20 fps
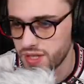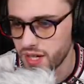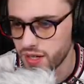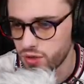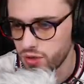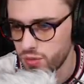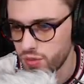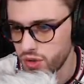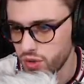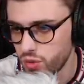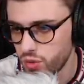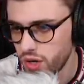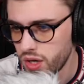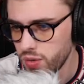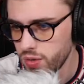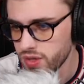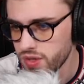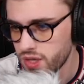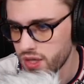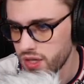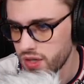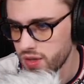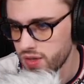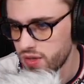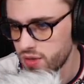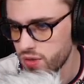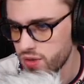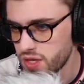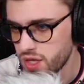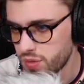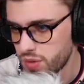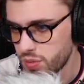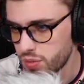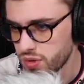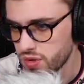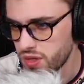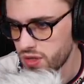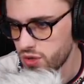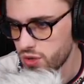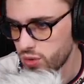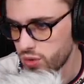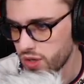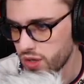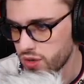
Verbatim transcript: Nart de BO1 ou est-ce qu'elle a été aussi implémentée sur